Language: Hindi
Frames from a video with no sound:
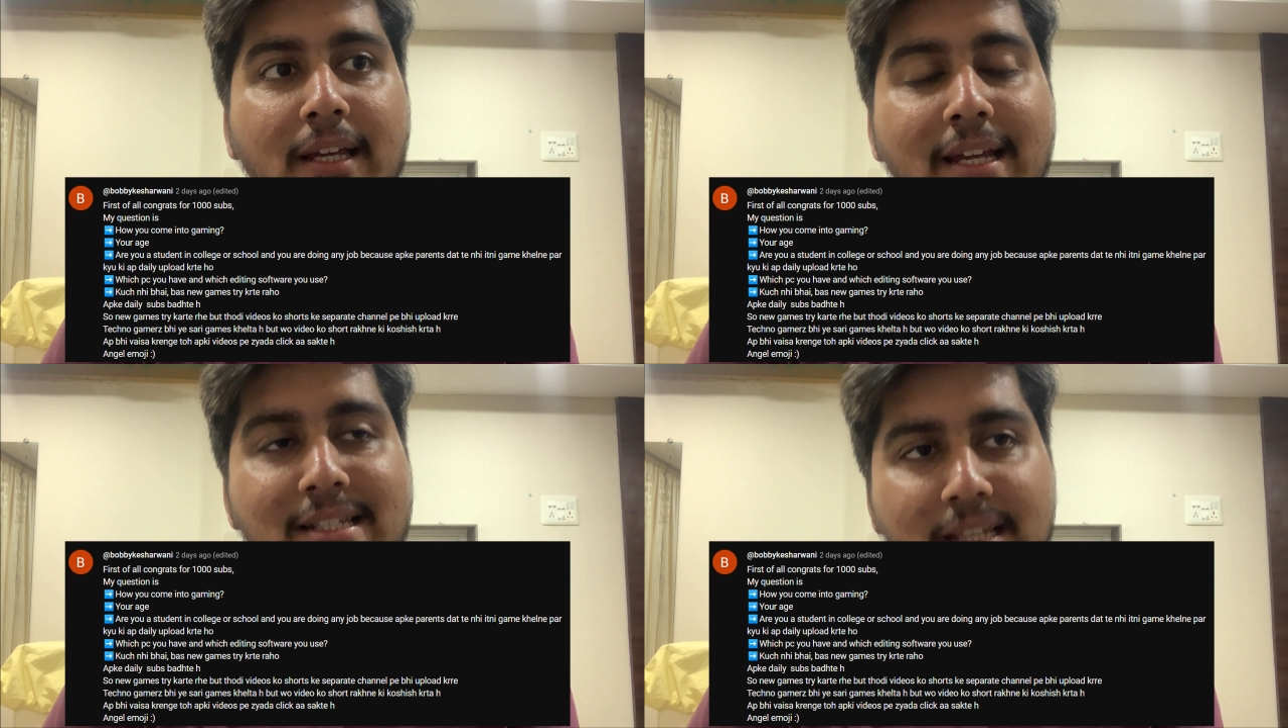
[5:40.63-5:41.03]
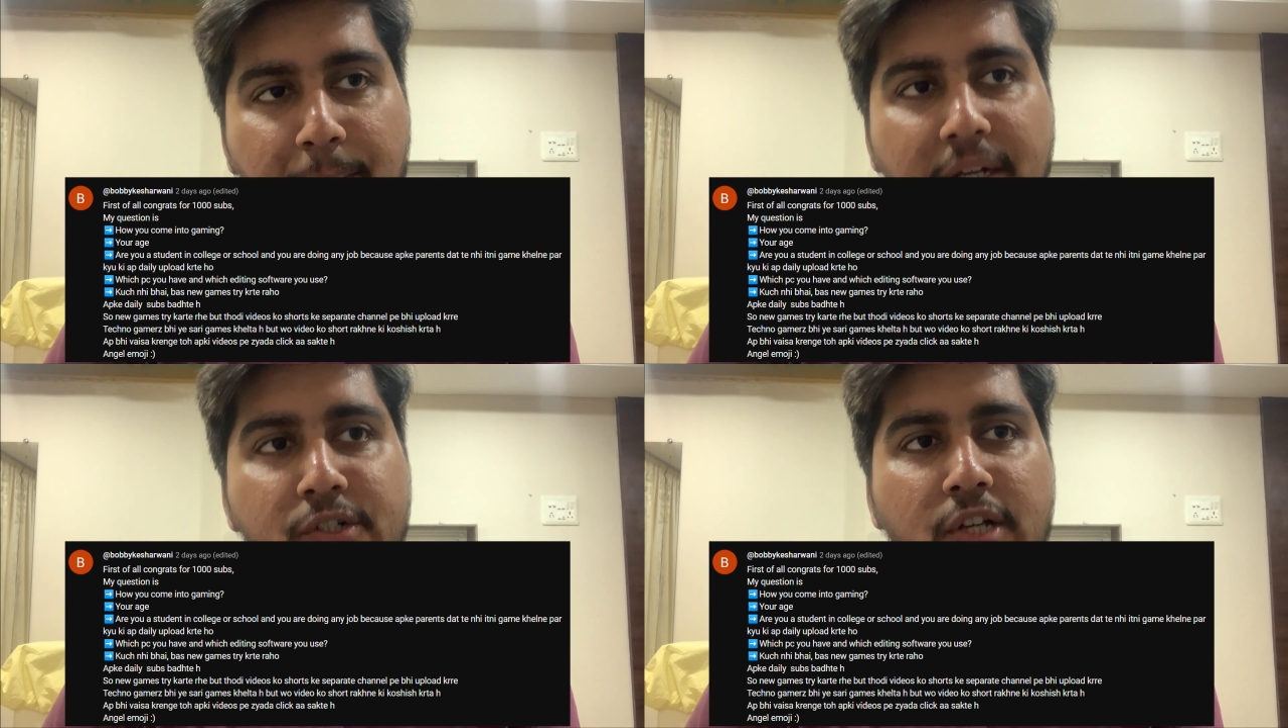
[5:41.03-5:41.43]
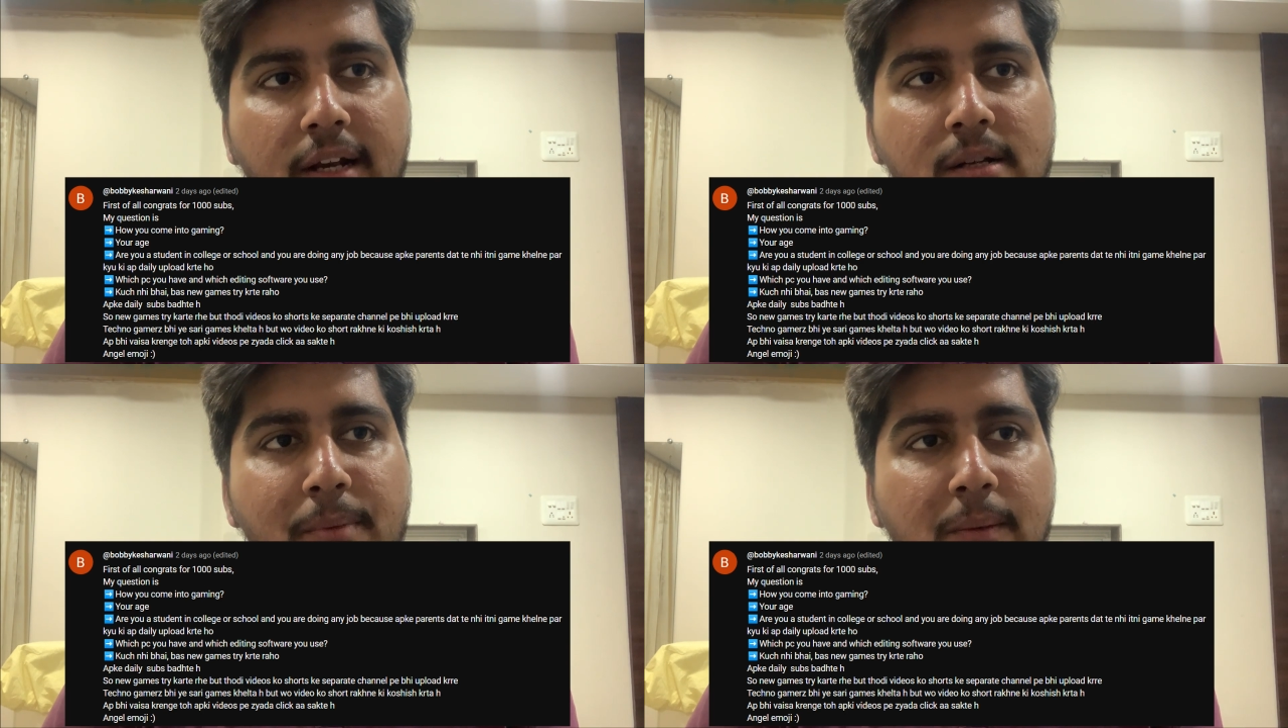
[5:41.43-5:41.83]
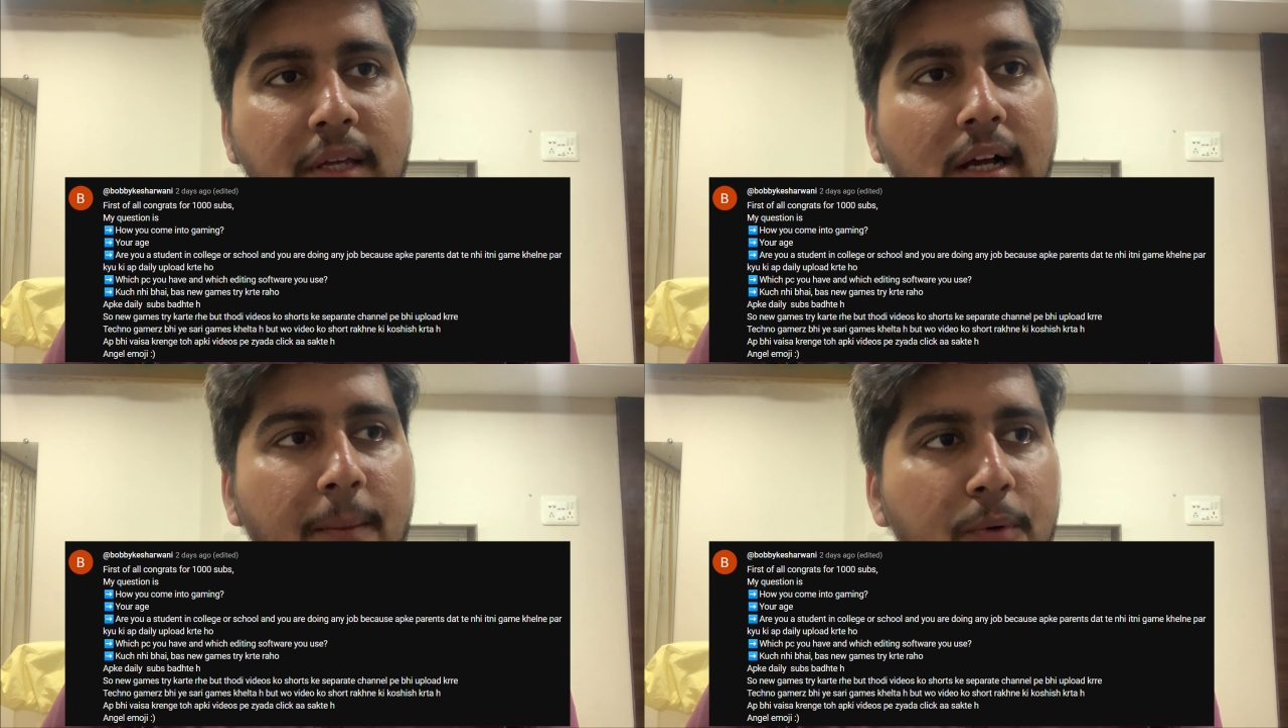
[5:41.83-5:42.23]
के सेपरेट चैनल पे
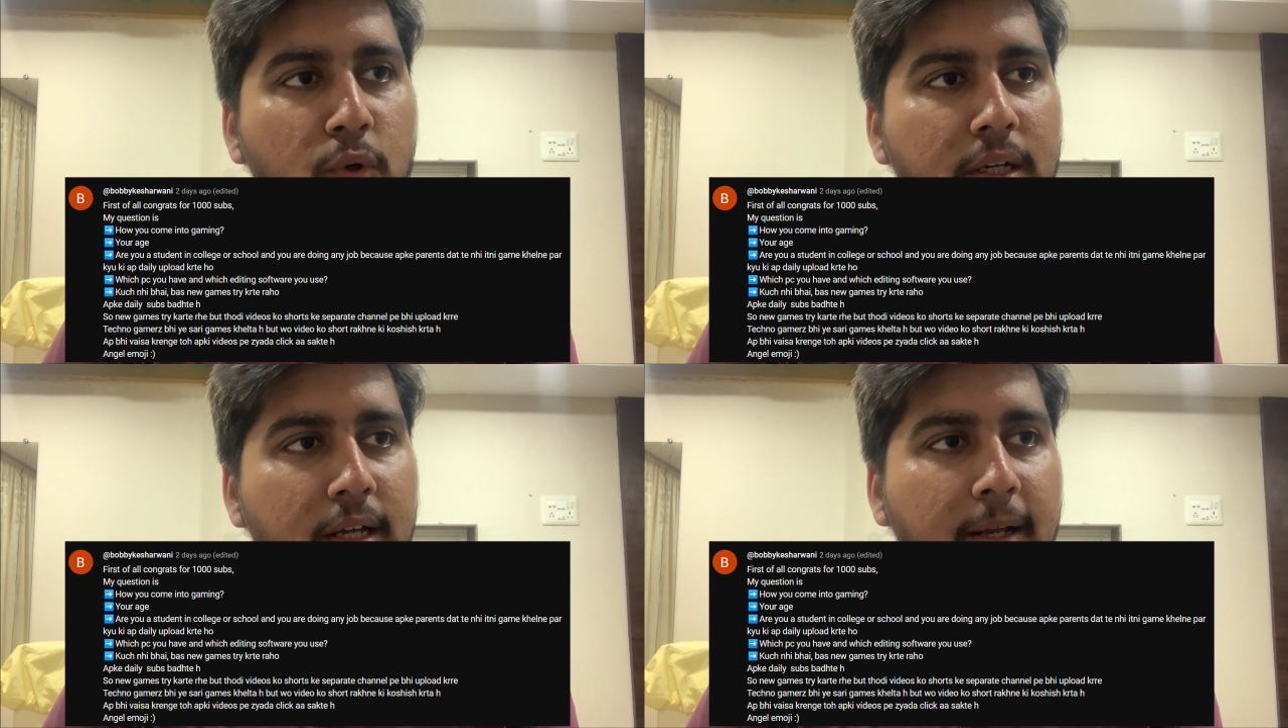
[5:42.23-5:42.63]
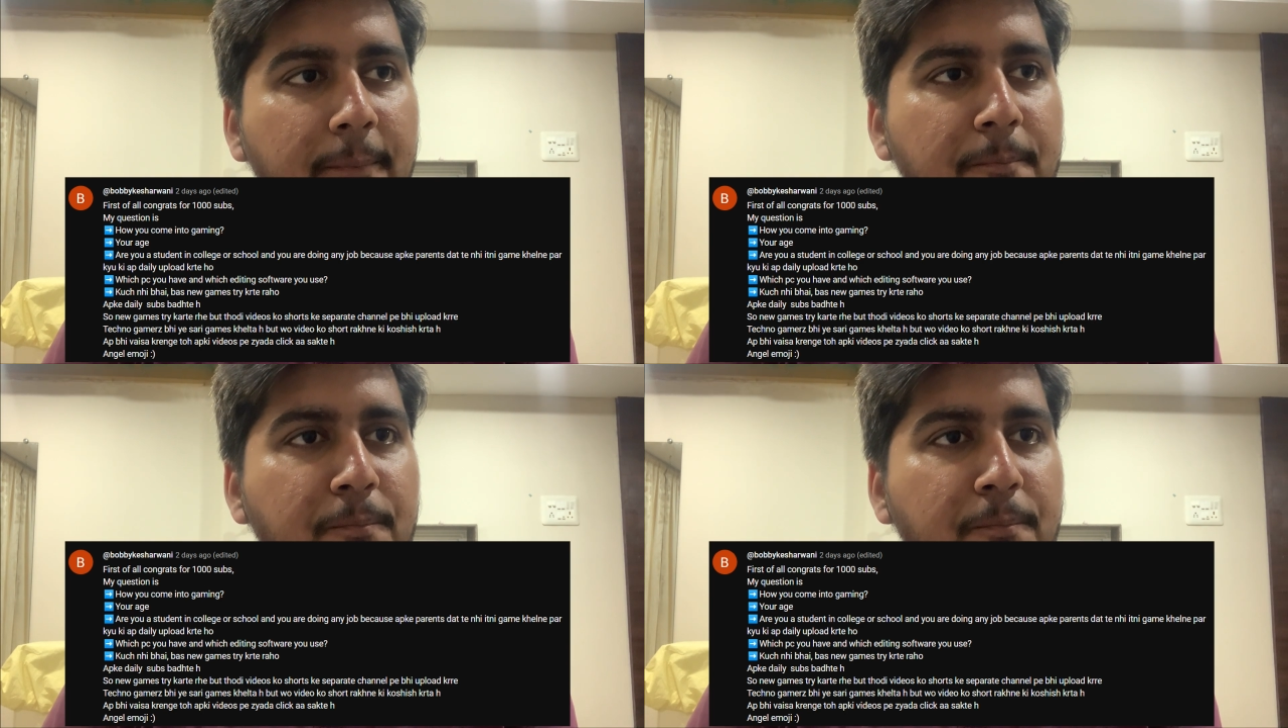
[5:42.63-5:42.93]
भी अपलोड करें